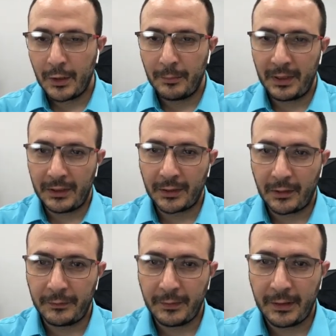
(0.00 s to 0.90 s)

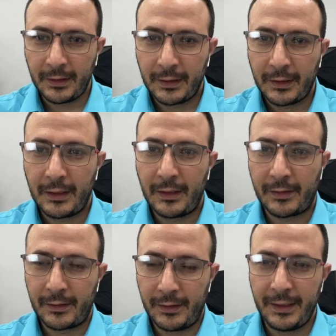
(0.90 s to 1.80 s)
بالإضافة
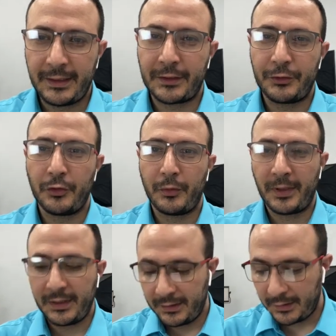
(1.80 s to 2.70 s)
الرئيس جو
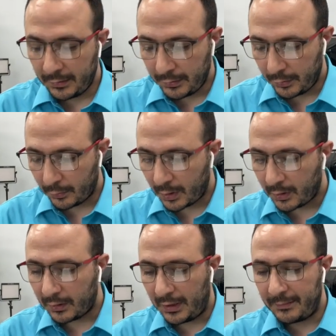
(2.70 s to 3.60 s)
بايدن
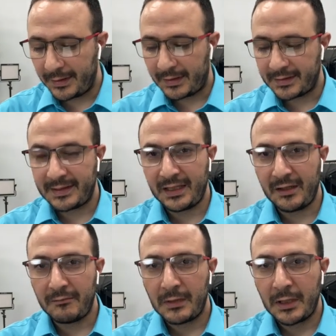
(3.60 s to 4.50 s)
يوقع
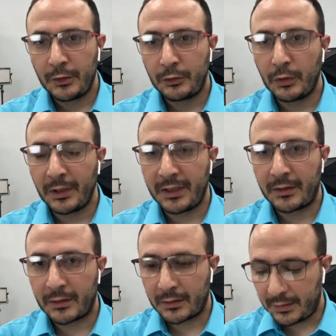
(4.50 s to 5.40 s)
مراسيم تلغي
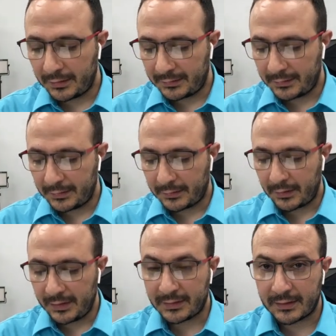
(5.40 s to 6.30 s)
قرارات
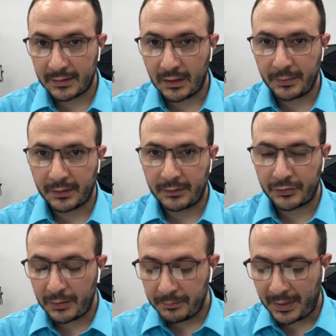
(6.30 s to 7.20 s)
الرئيس السابق
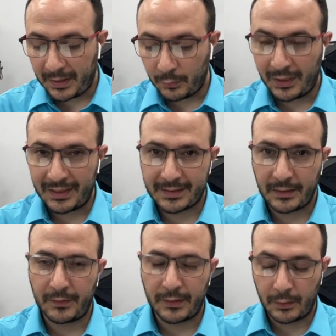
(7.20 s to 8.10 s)
ترامب حول
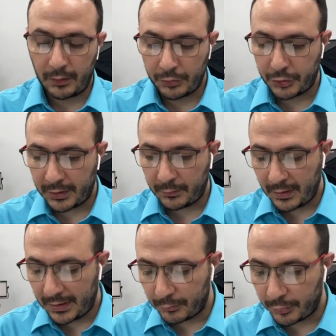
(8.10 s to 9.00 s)
السفر والهجرة
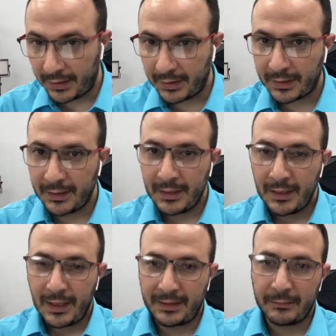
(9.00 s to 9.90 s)
والمناخ
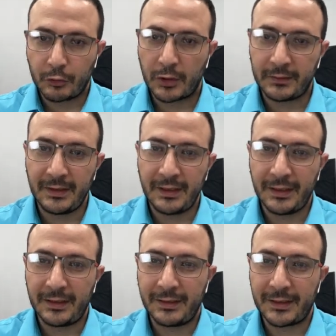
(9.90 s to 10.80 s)

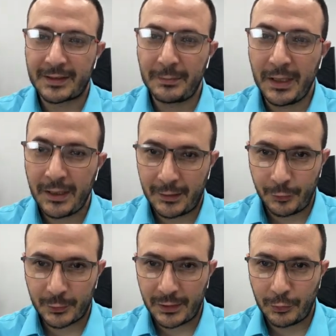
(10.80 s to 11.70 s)
الديمقراطيين رسميا
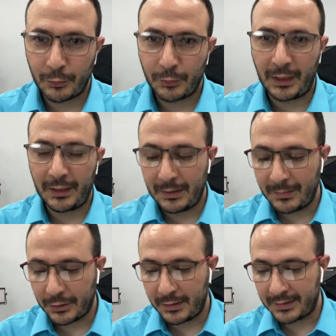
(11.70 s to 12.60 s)
يسيطرون على
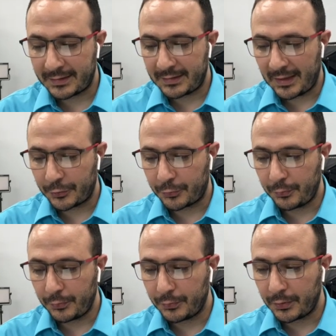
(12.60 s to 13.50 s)
مجلس
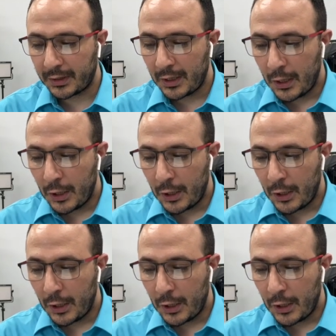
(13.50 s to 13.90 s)
الشيوخ